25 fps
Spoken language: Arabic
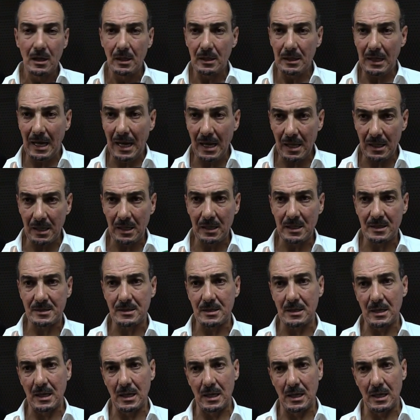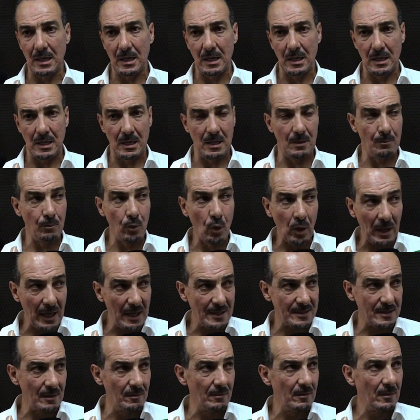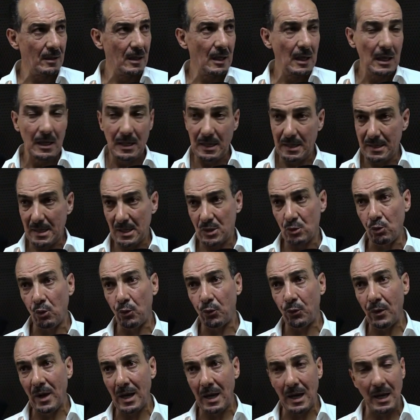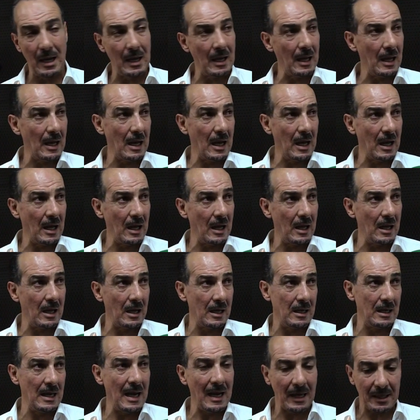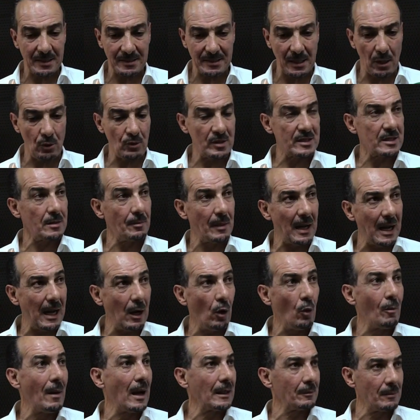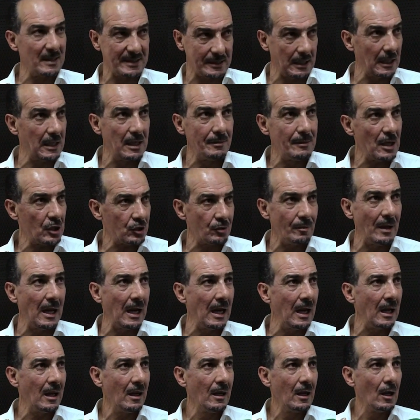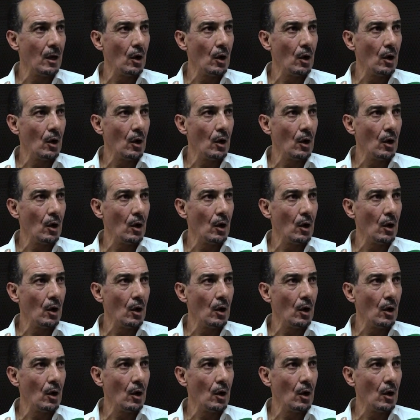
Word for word: لعائله آه، بوقاسم لان توفى آه، الاخ تاعو الصباح وما تكلمناش معاه